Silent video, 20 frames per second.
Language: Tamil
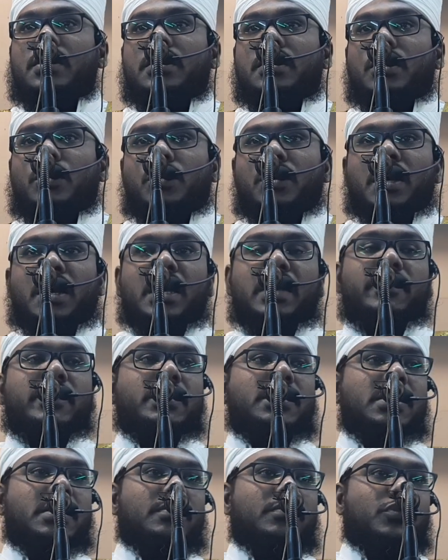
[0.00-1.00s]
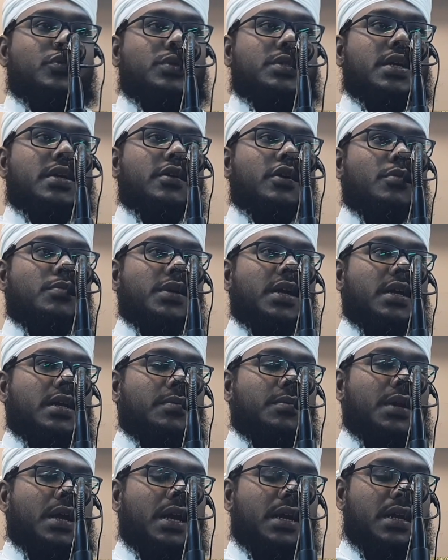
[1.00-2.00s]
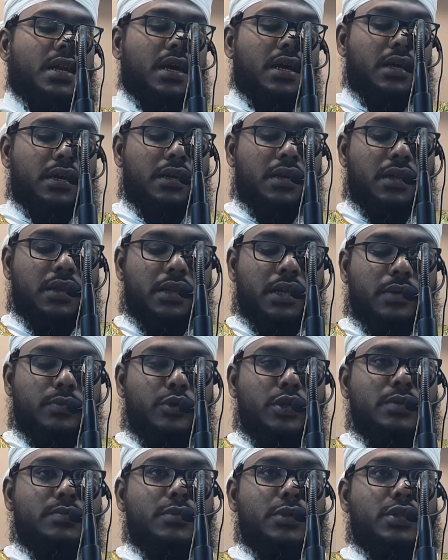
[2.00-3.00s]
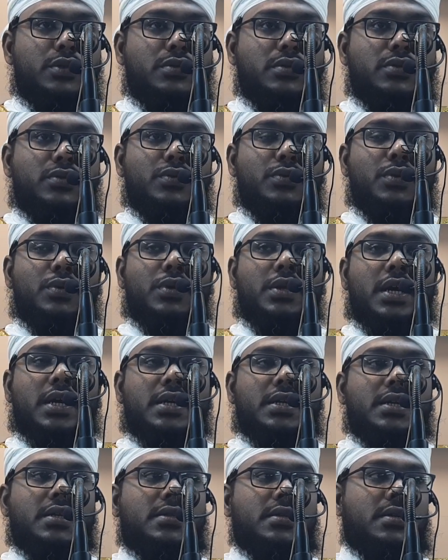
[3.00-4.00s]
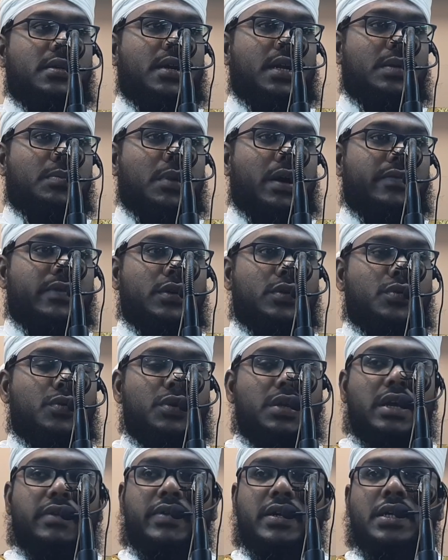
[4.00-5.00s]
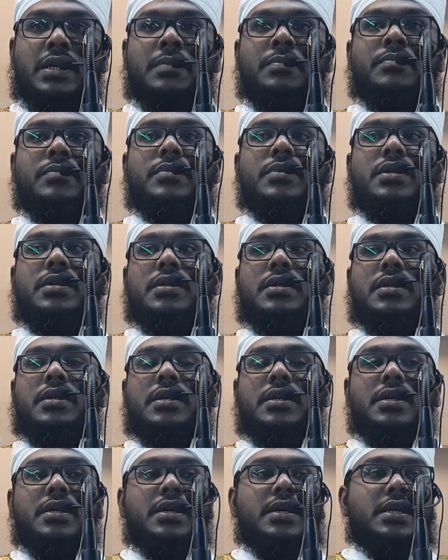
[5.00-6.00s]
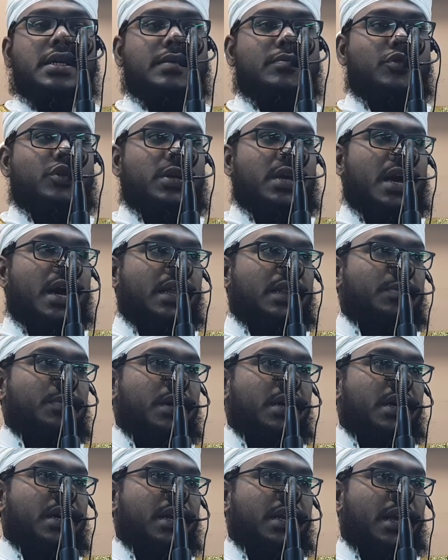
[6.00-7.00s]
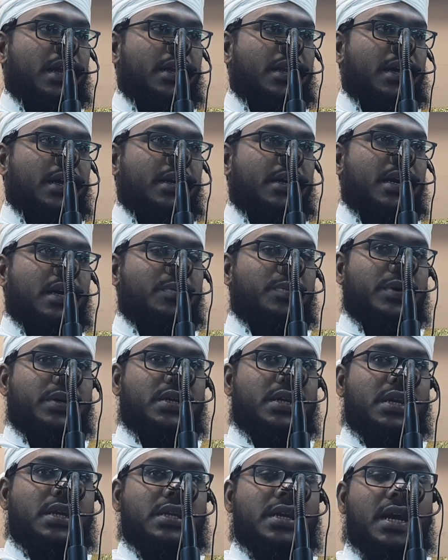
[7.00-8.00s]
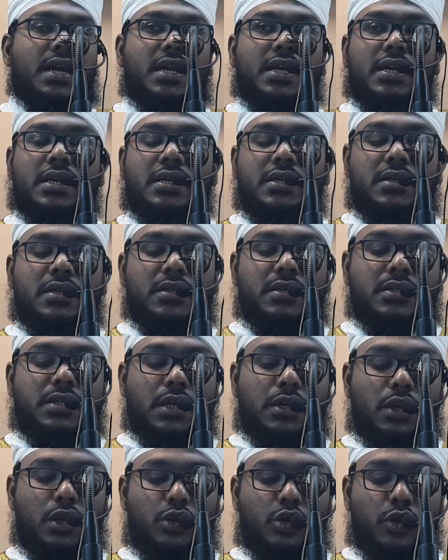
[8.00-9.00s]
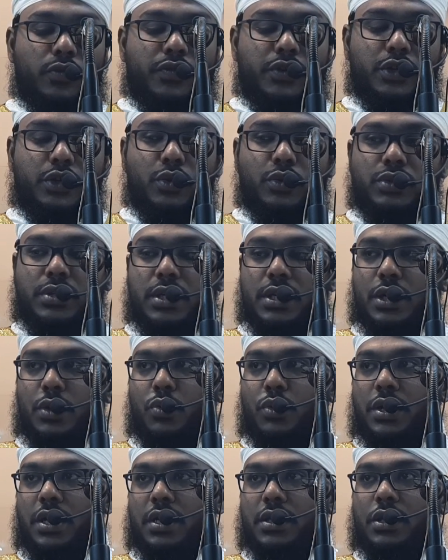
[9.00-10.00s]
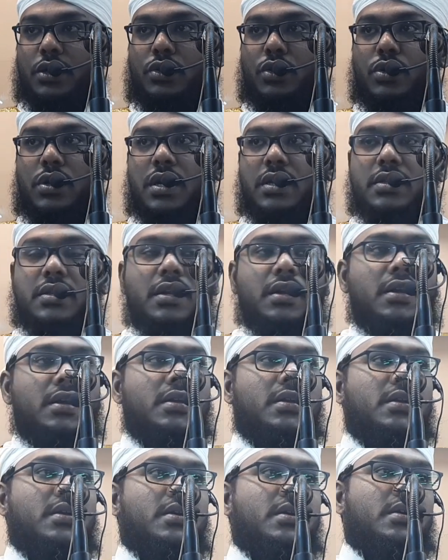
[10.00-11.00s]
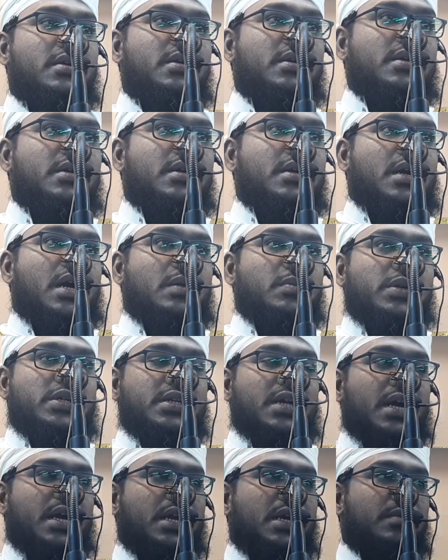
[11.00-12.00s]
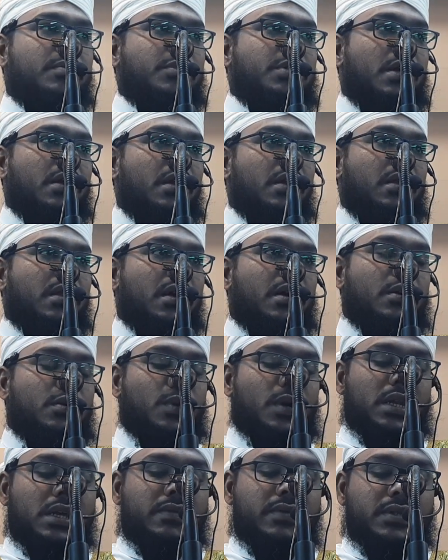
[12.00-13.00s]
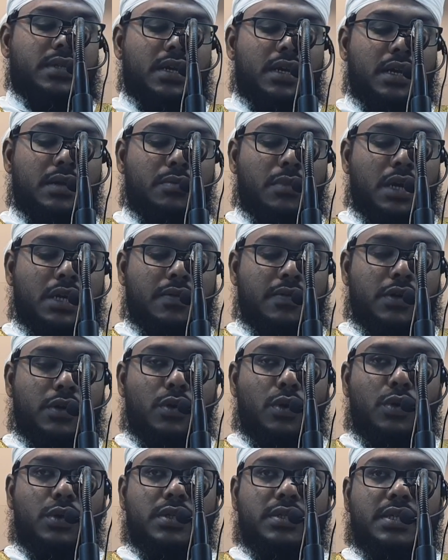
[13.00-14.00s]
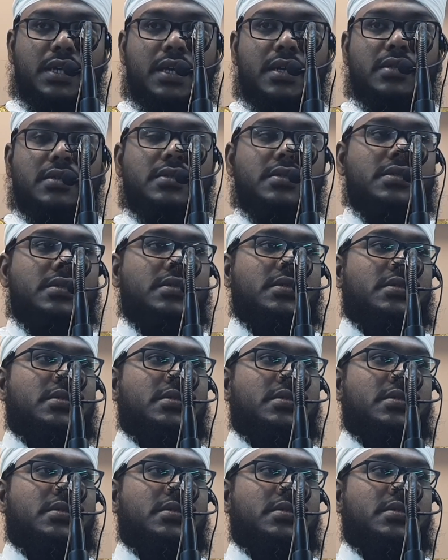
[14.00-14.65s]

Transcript: இந்த உலகை விட்டு நம் மூச்சடங்கும் நேரம் லாயிலாக இல்லல்லா முகமது ரசூலுல்லா என்ற திருக்களிமாவை கூறிய வண்ணம் நம்முடைய ஆத்மாக்களை அல்லாஹ் கைப்பற்றி நாளை ஜன்னத்துல் ஃபிர்தோஸ் என்ற உயர்ந்த சொர்க்கத்தில் கண்மணி நாயகம் சல்லல்லாஹு அலைவசல்லம் அன்னவர்களோடு சேர்ந்து